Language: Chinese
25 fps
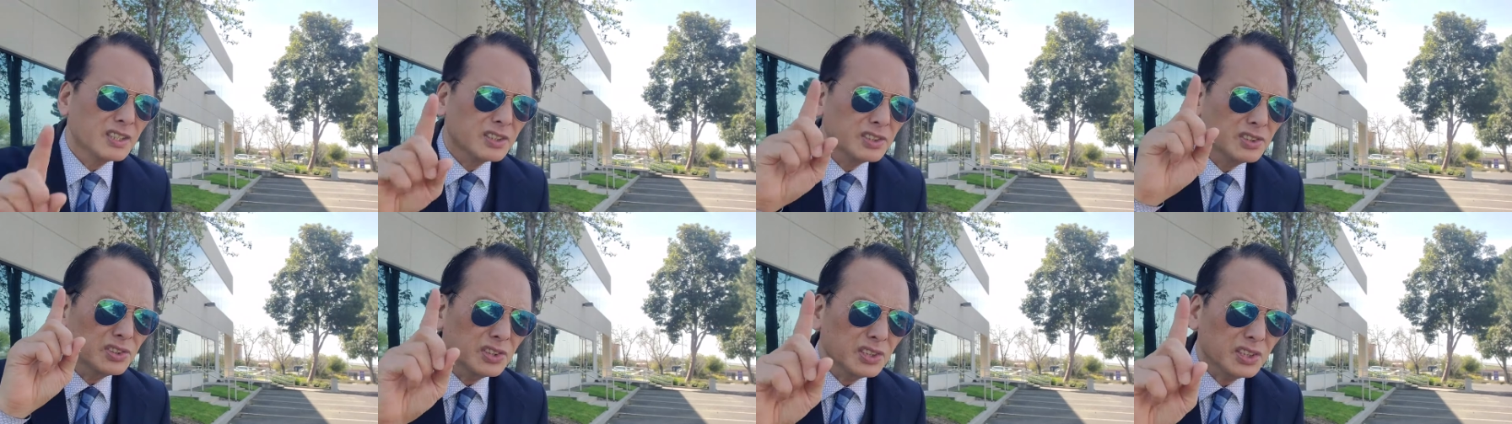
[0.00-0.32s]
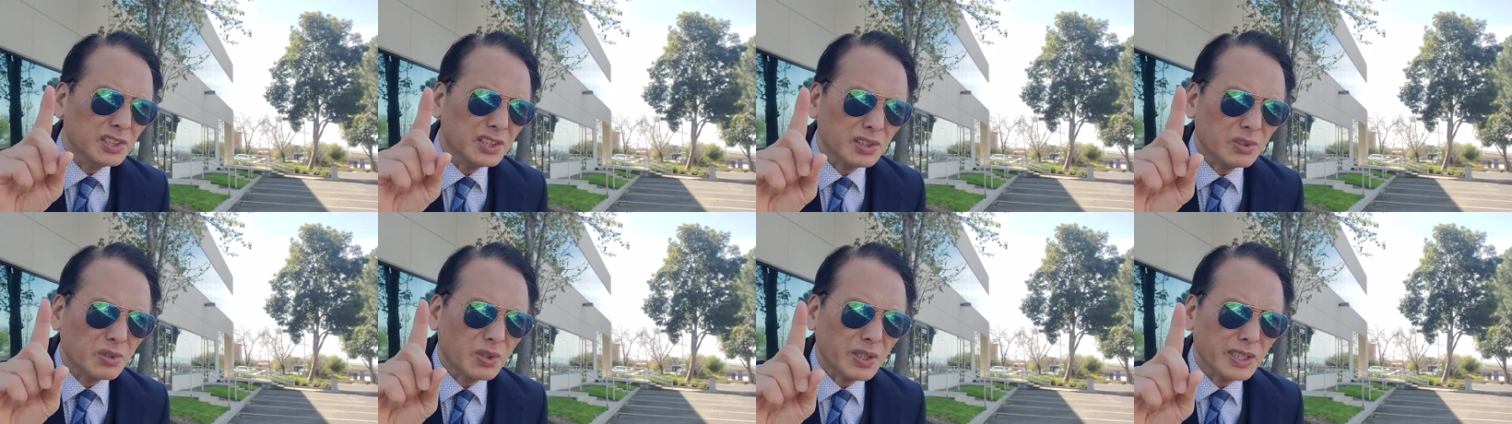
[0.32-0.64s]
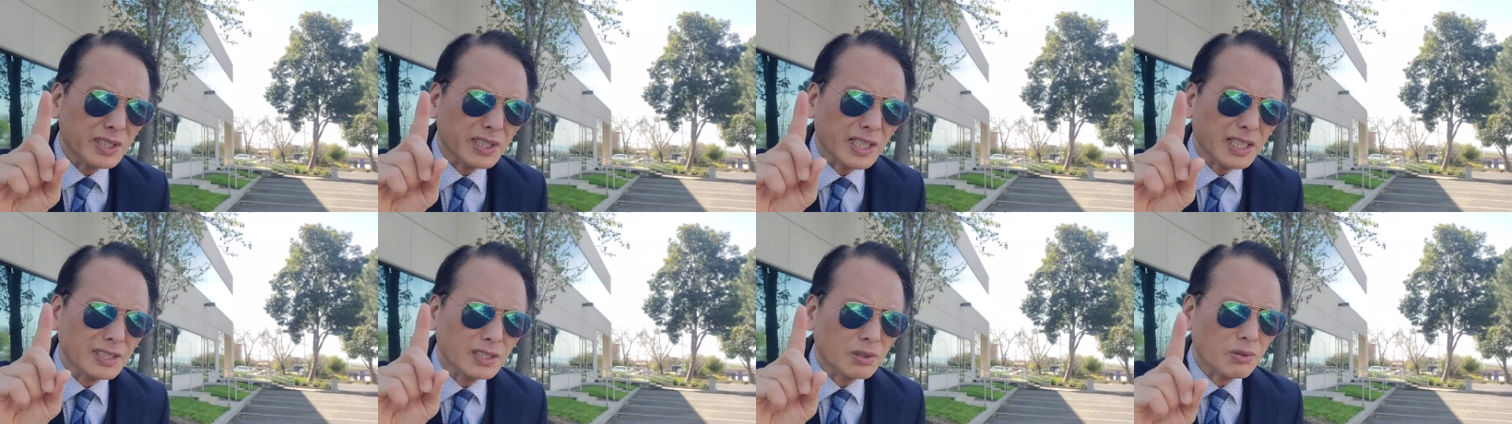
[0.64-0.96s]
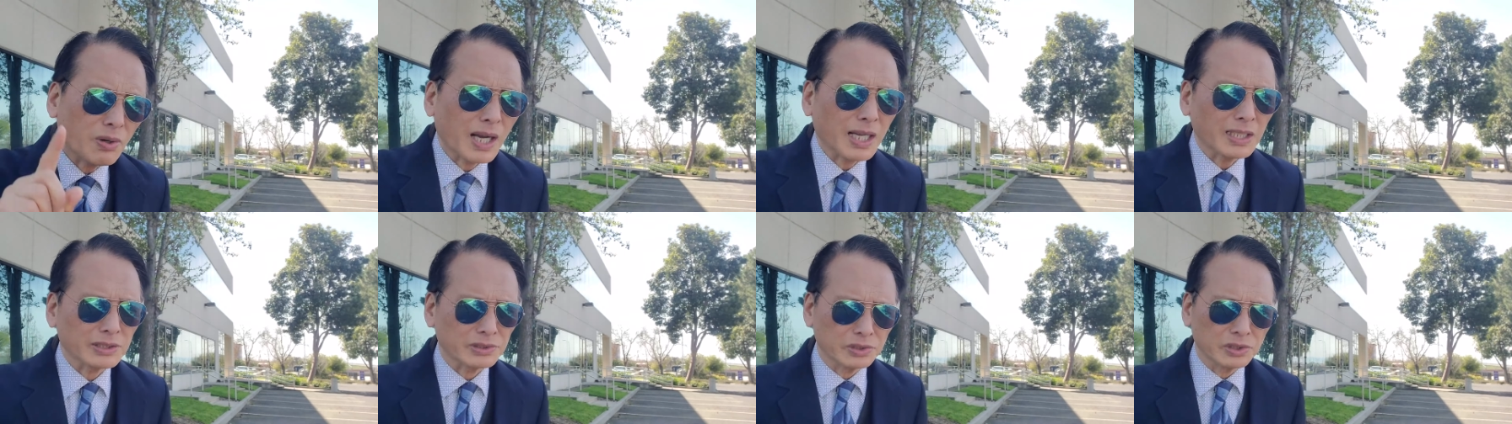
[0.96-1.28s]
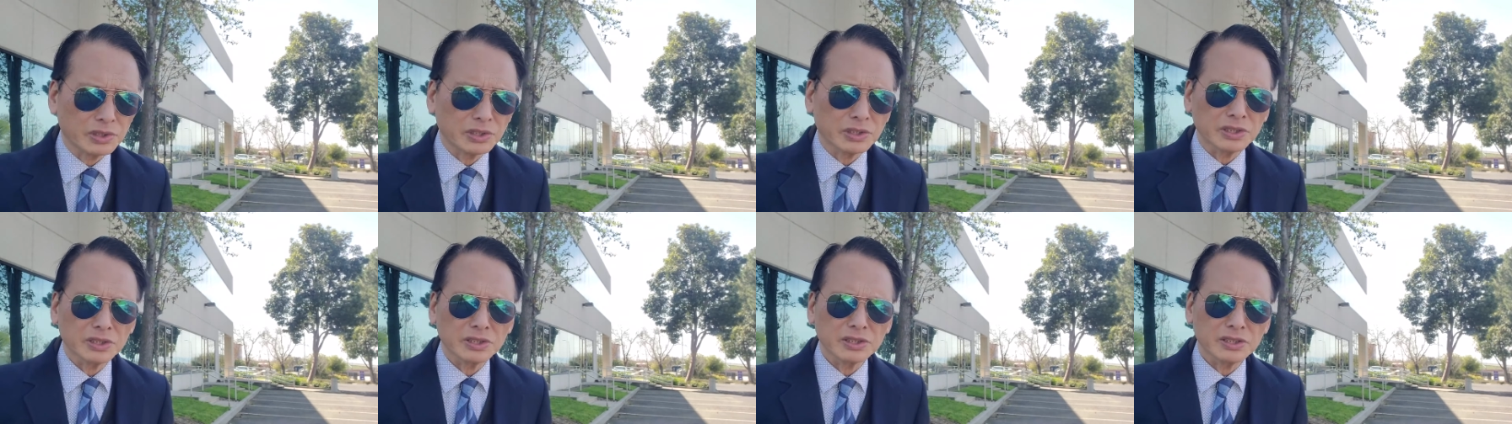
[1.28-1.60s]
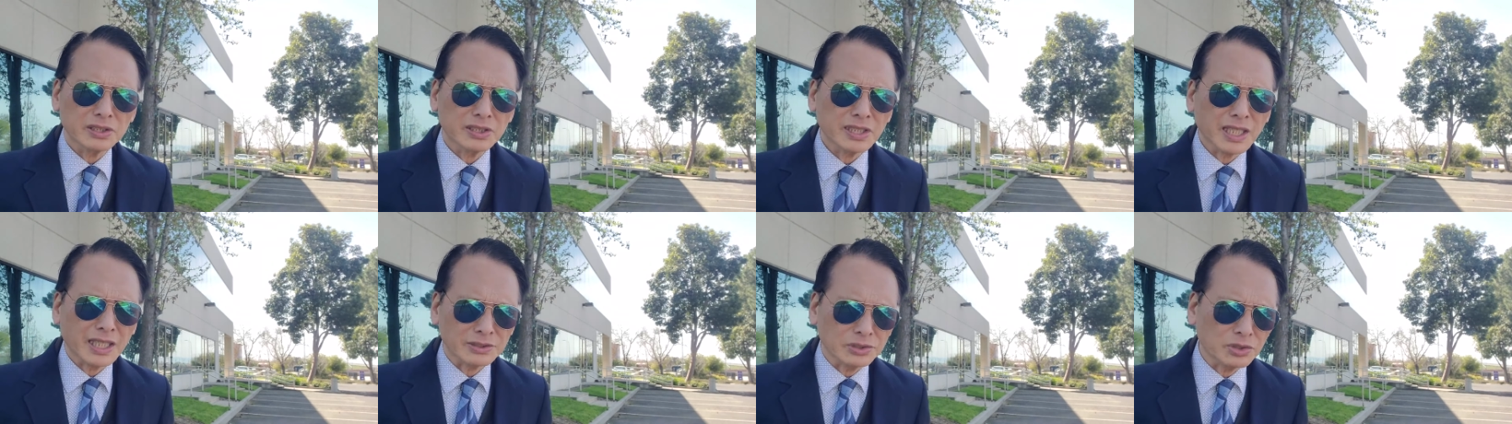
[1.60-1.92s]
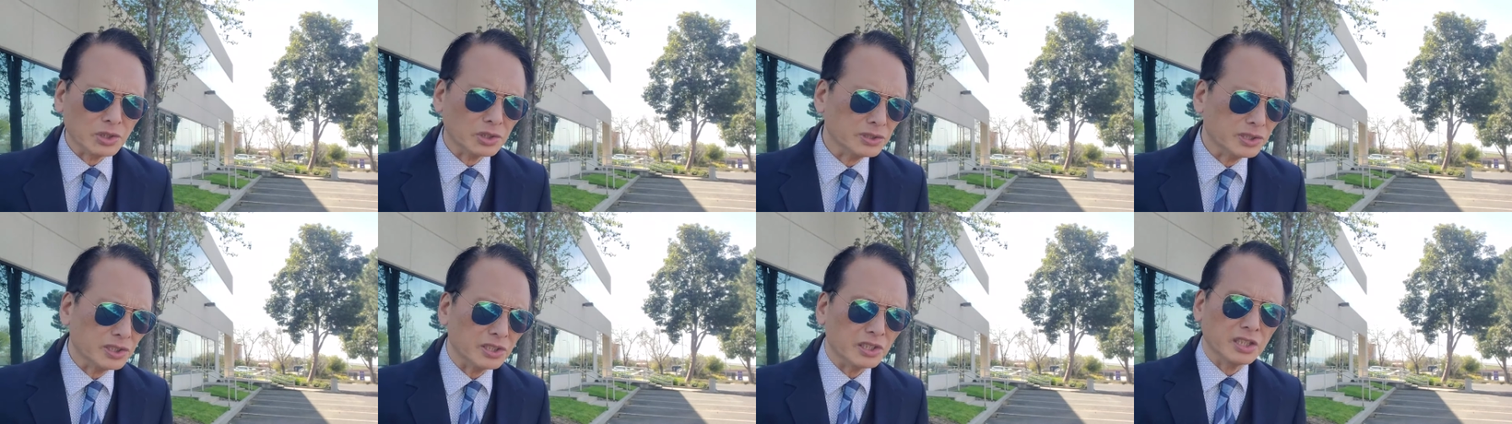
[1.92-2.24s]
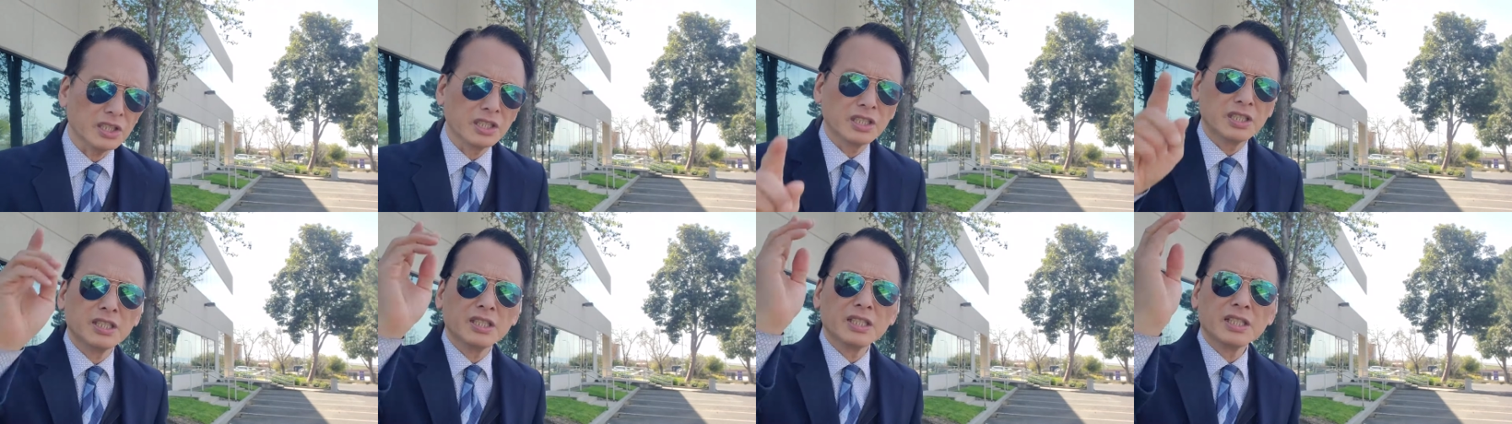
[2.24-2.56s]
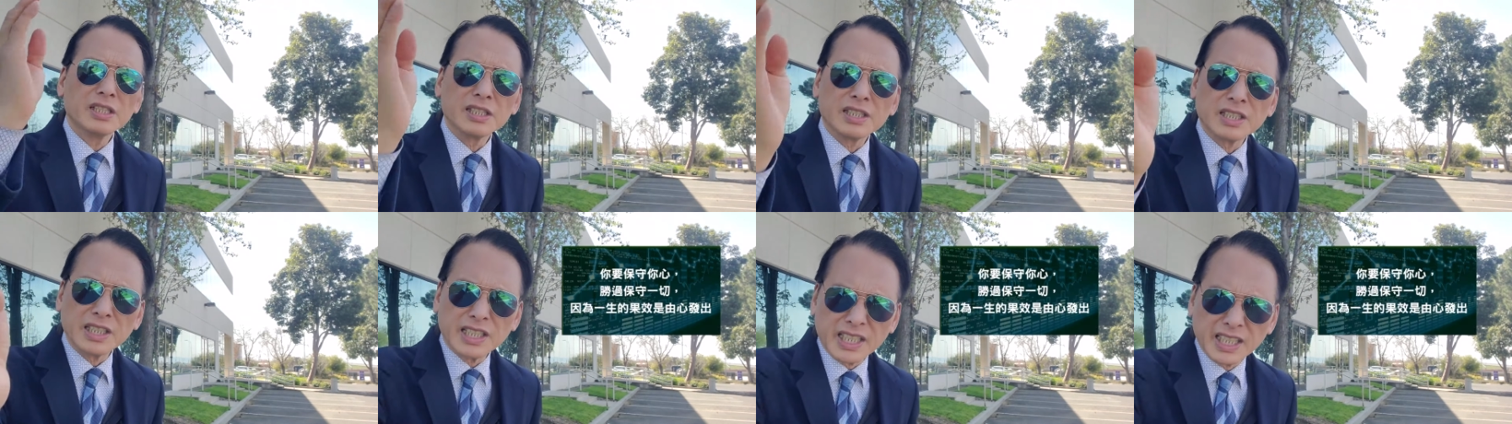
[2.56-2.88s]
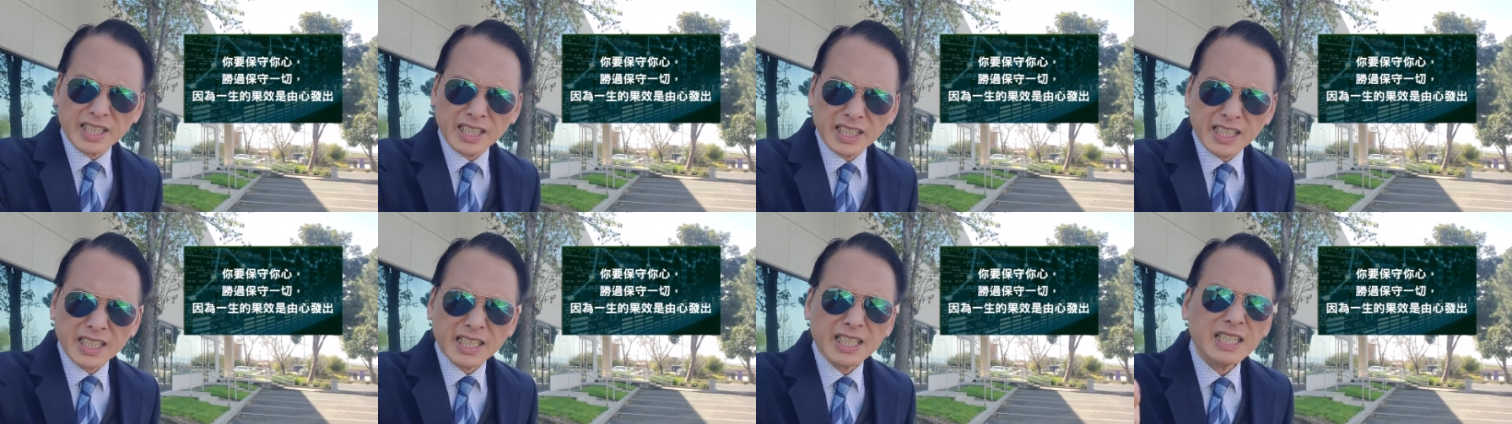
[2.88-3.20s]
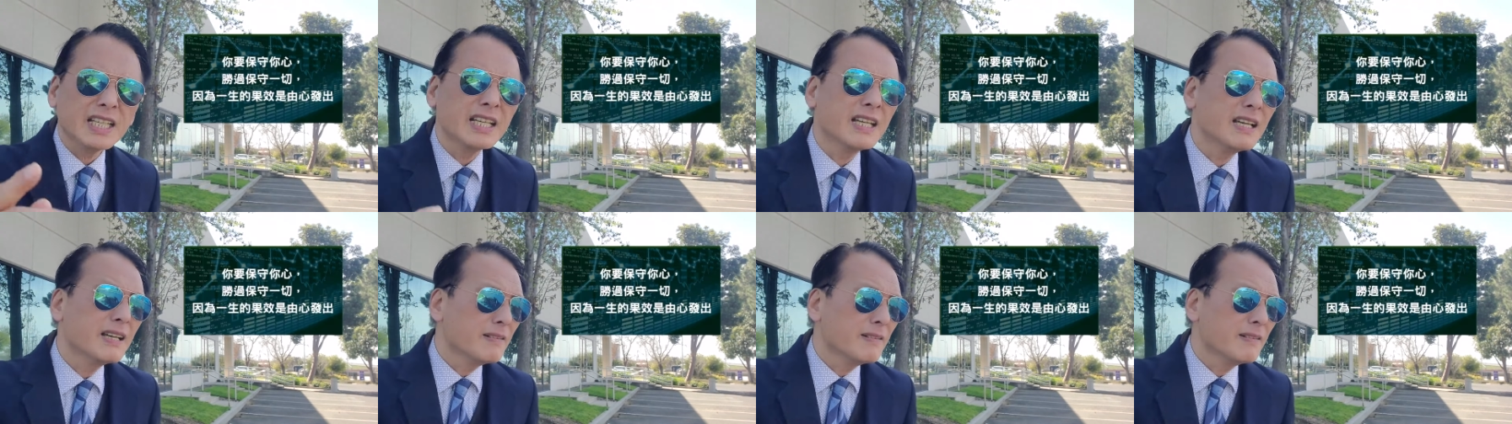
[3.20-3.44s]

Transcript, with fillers: 智慧人的话语，那就是你